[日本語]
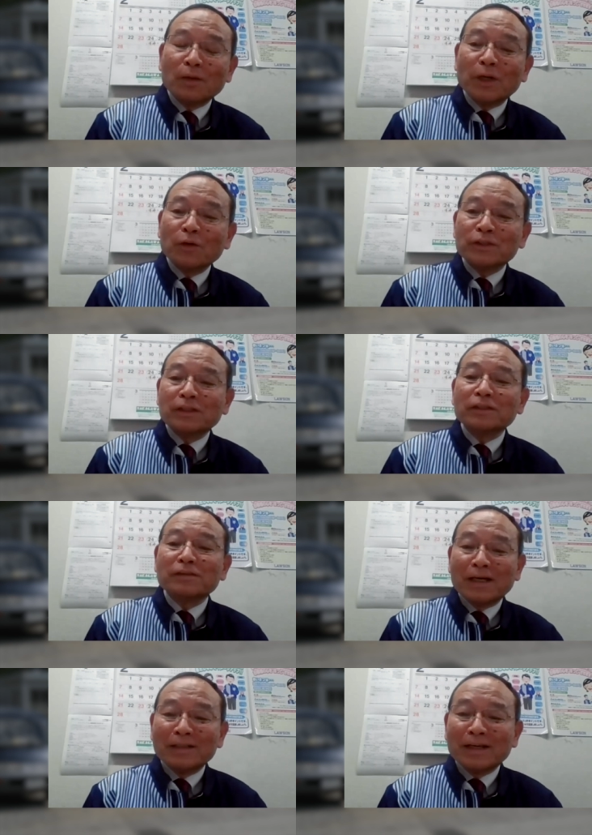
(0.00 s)
名前を知ってる
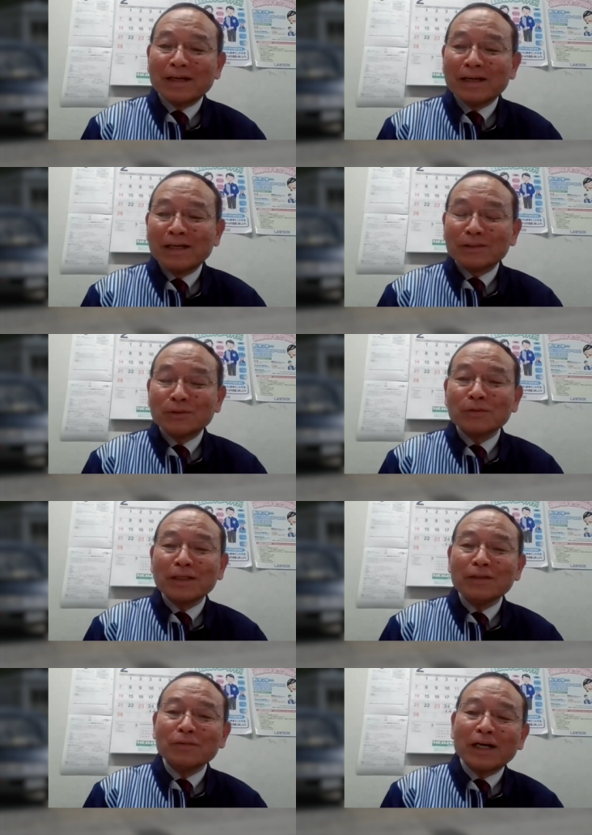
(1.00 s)
ぐらいでそ
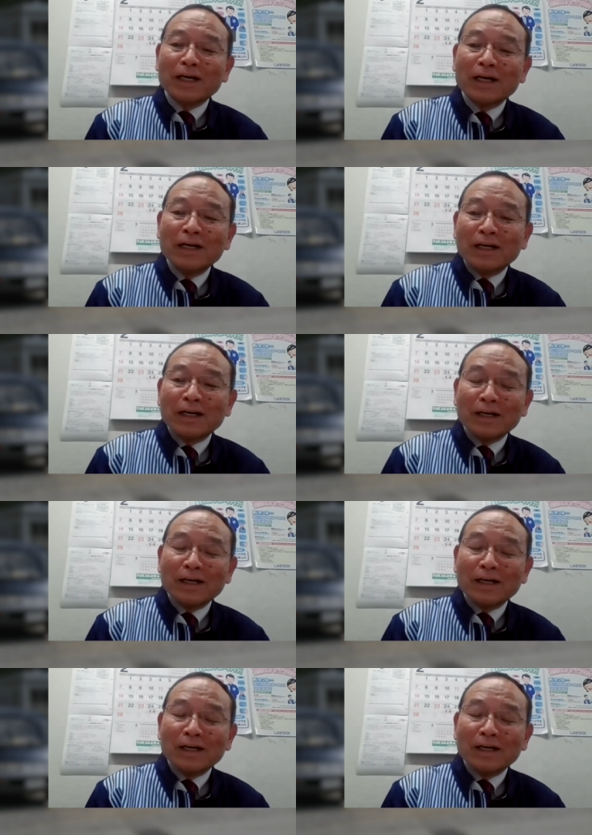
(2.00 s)
んなには